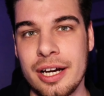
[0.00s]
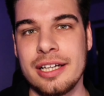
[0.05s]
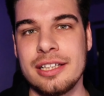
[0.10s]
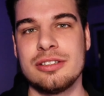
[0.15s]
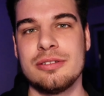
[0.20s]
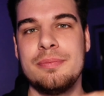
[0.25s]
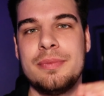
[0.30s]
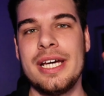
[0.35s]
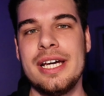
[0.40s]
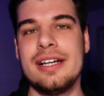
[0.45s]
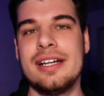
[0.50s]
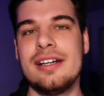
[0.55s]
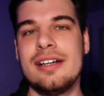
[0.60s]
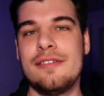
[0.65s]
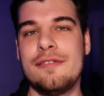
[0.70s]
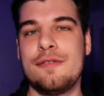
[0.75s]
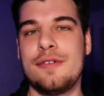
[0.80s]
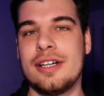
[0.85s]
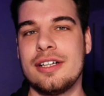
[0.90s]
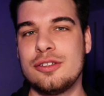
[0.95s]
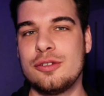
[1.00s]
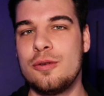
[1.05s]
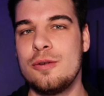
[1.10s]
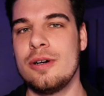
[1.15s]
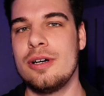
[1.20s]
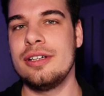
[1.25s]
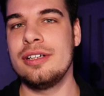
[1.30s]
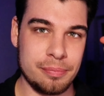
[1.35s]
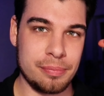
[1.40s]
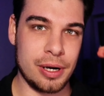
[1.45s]
Also mehrere
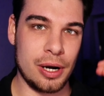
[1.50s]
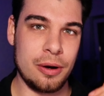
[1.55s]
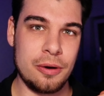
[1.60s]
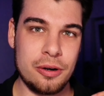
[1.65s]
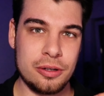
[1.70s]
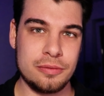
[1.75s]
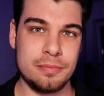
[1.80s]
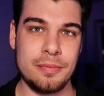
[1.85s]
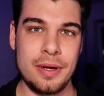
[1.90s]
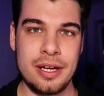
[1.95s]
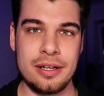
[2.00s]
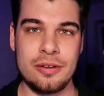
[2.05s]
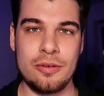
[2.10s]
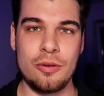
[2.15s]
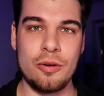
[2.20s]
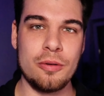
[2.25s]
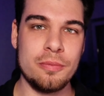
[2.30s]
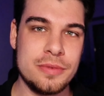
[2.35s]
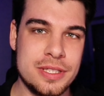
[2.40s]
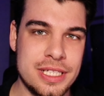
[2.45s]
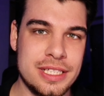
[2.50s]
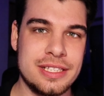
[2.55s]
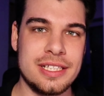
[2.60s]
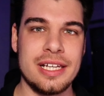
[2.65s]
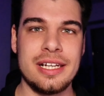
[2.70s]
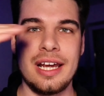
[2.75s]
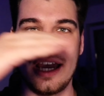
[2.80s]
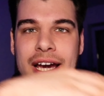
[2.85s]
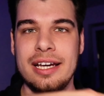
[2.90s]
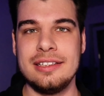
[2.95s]
Faktoren braucht man, um sich
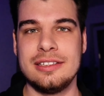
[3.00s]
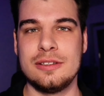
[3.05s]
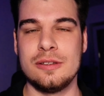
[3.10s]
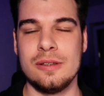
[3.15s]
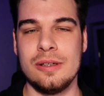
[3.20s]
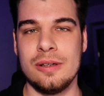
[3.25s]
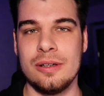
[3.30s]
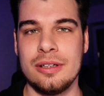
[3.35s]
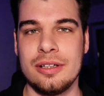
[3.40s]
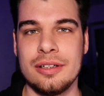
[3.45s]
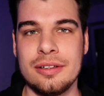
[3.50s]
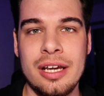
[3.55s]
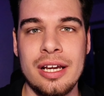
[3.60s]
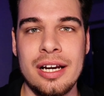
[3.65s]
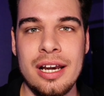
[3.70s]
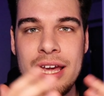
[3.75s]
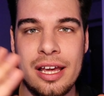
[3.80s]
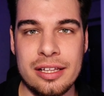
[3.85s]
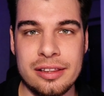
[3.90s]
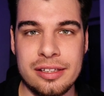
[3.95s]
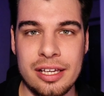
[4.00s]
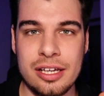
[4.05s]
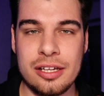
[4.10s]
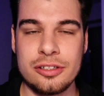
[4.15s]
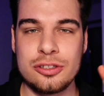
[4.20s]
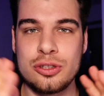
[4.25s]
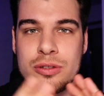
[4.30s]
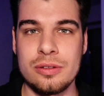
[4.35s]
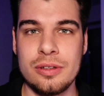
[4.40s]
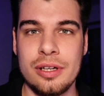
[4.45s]
dann einzuloggen. Klar, der
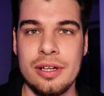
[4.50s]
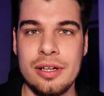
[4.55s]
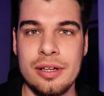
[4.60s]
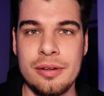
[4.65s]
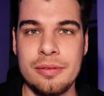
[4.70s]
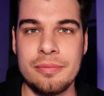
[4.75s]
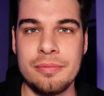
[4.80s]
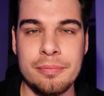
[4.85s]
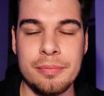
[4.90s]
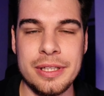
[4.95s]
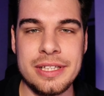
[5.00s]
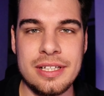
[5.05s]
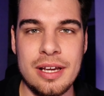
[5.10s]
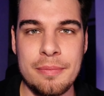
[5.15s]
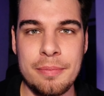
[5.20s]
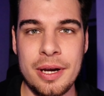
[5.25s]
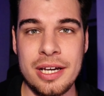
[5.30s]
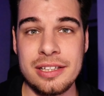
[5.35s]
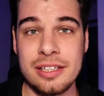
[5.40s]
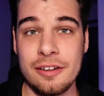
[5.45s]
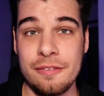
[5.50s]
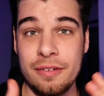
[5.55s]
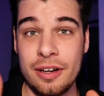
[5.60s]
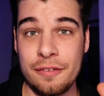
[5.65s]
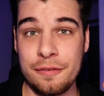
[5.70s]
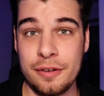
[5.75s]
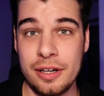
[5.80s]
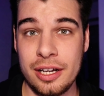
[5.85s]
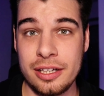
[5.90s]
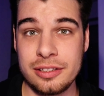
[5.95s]
äh, Mitarbeiter war
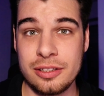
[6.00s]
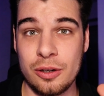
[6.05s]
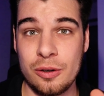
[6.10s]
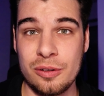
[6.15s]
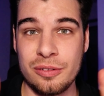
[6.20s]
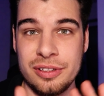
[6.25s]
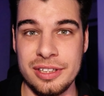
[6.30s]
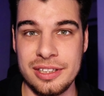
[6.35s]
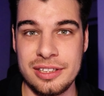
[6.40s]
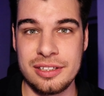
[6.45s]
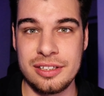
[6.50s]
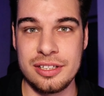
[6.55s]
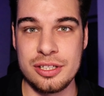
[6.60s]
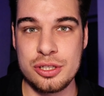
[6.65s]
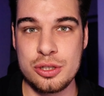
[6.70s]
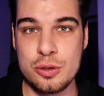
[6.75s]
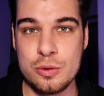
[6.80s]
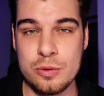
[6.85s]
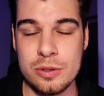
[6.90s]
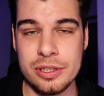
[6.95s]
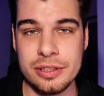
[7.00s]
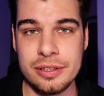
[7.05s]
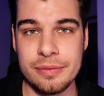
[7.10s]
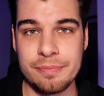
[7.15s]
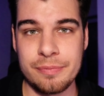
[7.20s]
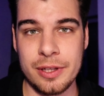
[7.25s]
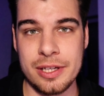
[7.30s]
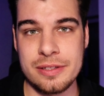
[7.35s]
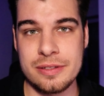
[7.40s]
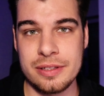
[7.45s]
vielleicht auch nicht geschult,
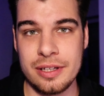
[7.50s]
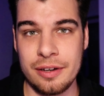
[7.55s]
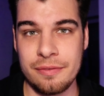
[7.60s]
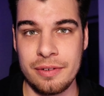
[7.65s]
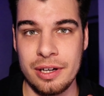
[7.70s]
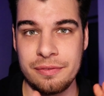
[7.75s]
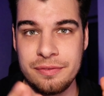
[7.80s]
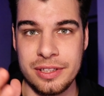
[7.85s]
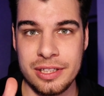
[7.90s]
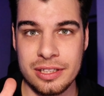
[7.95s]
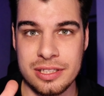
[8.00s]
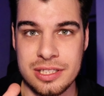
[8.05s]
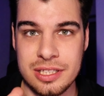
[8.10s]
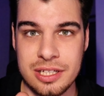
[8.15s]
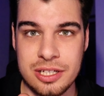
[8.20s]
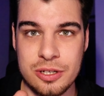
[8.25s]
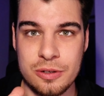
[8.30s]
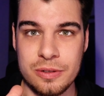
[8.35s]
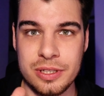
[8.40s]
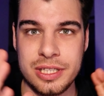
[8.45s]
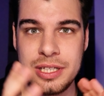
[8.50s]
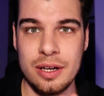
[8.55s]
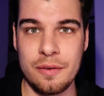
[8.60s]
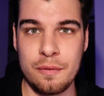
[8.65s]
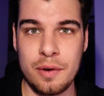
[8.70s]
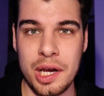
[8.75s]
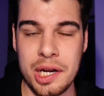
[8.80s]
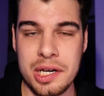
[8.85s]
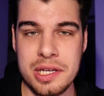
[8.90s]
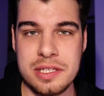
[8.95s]
also da war wieder Security
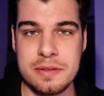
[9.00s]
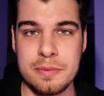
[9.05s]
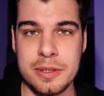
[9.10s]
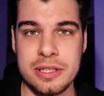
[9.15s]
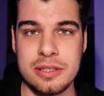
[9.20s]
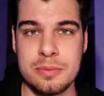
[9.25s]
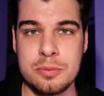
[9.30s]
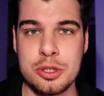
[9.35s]
Awareness mit im